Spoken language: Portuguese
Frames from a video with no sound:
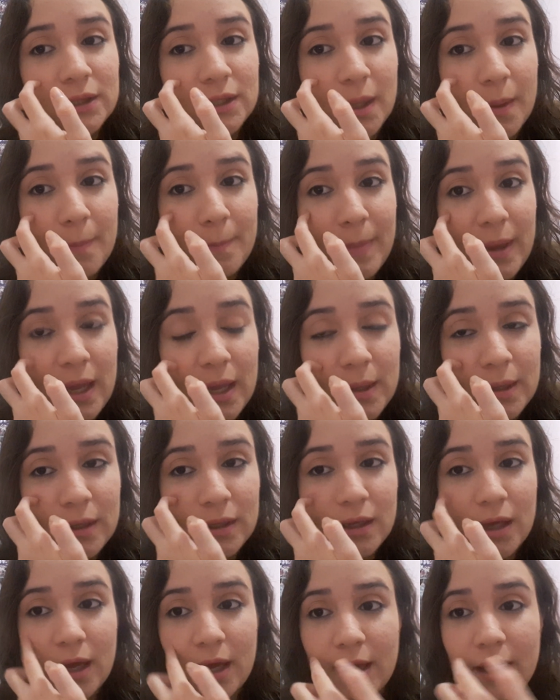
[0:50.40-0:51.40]

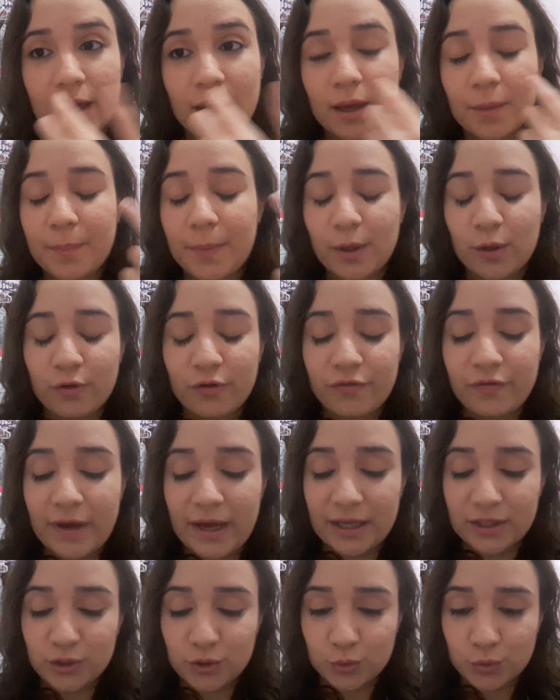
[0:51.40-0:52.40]
também é, pelo
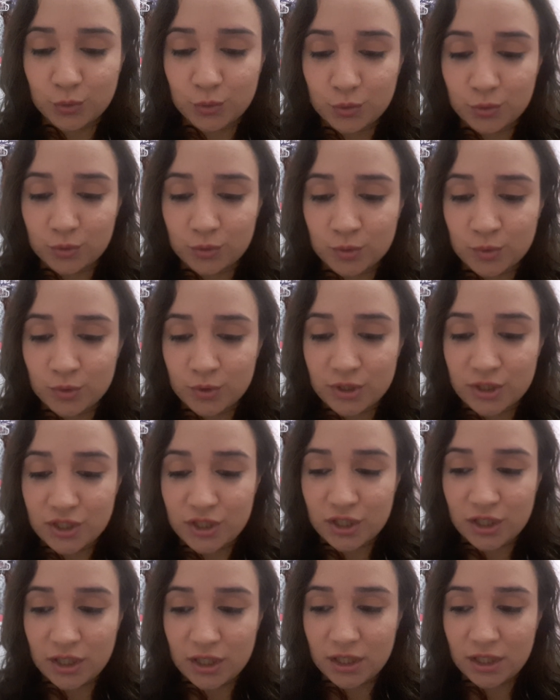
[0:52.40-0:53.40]
fato
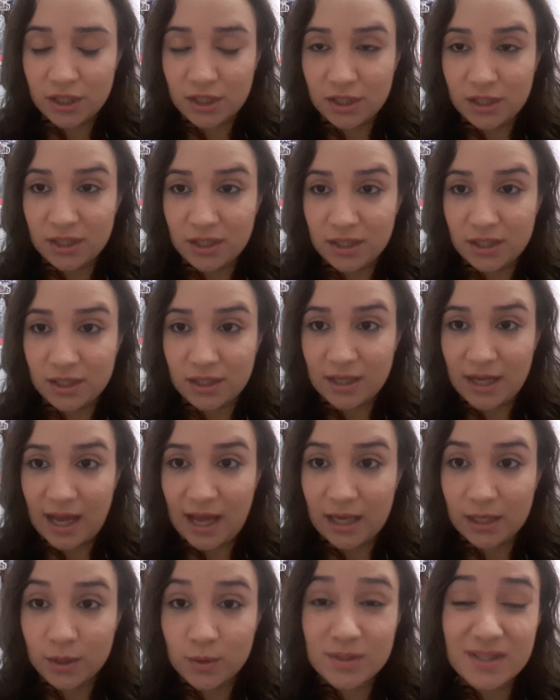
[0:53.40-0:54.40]
de
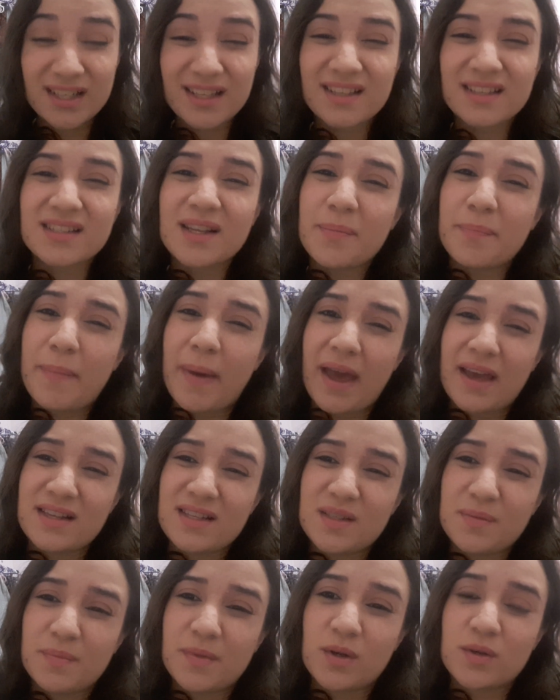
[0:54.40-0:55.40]
a luz aqui ser
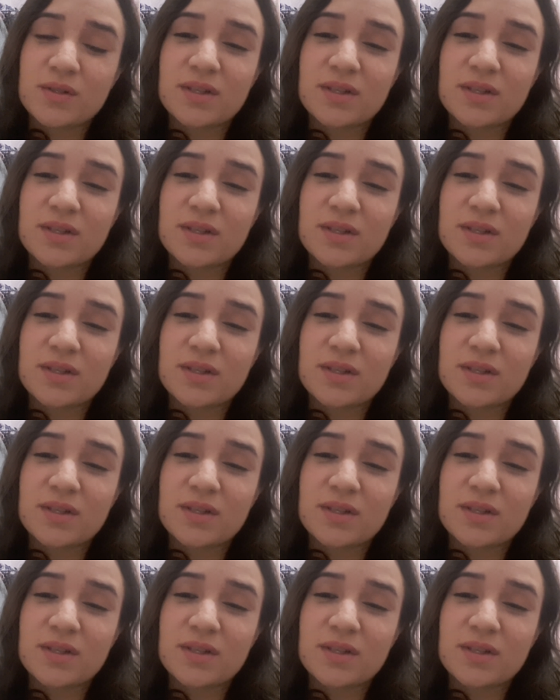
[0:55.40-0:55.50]
péssima.